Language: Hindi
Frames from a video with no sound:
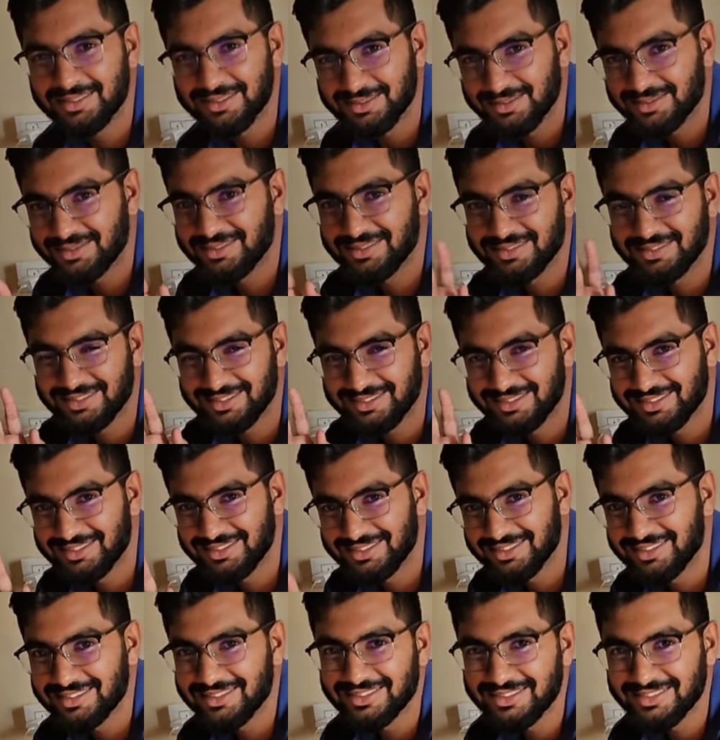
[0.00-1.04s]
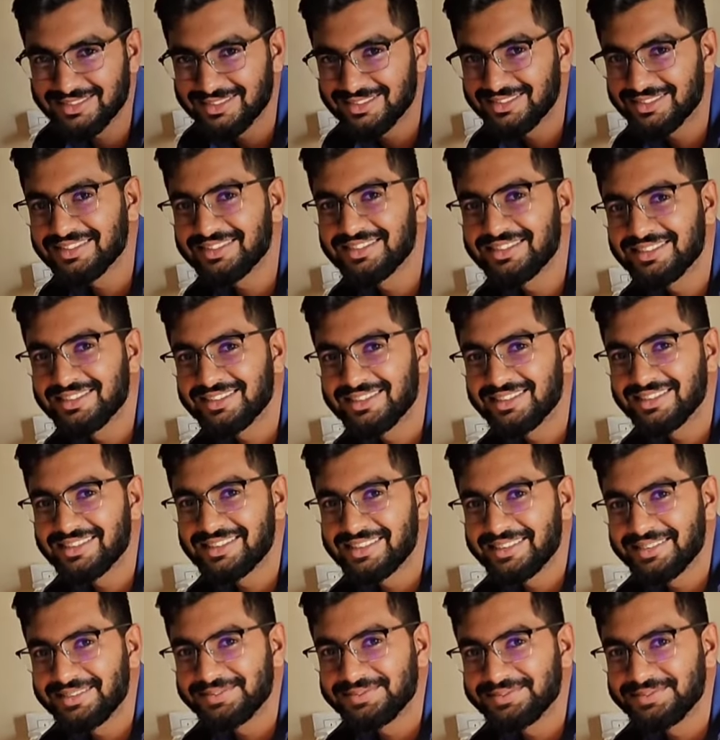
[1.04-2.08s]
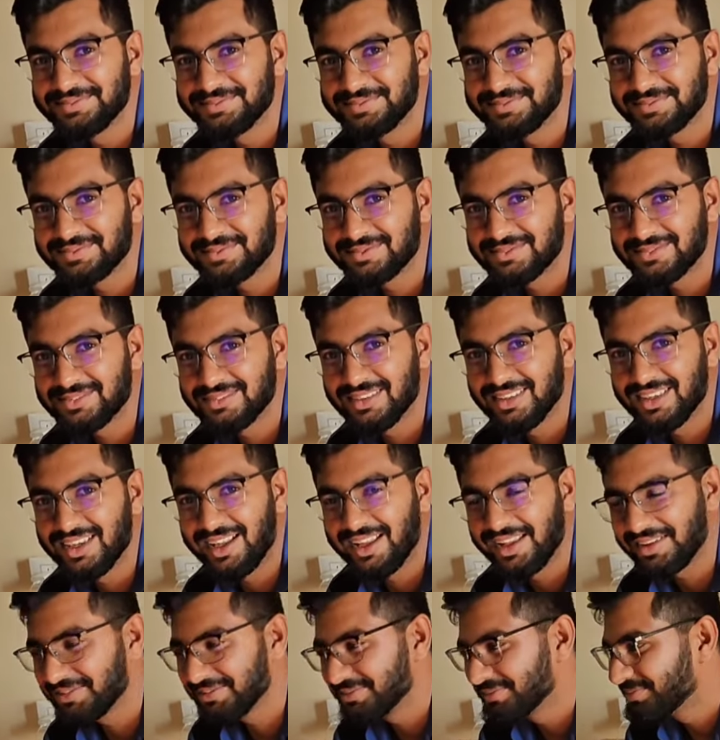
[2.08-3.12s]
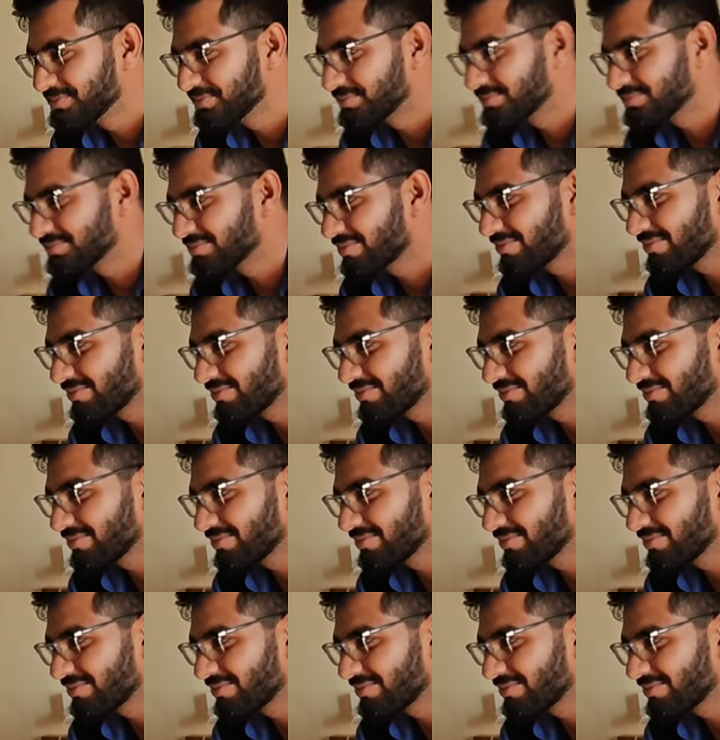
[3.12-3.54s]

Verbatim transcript: अब सीधा कोल्हापुर जाएंगे ये दोनों तो इनको छोड़ने के लिए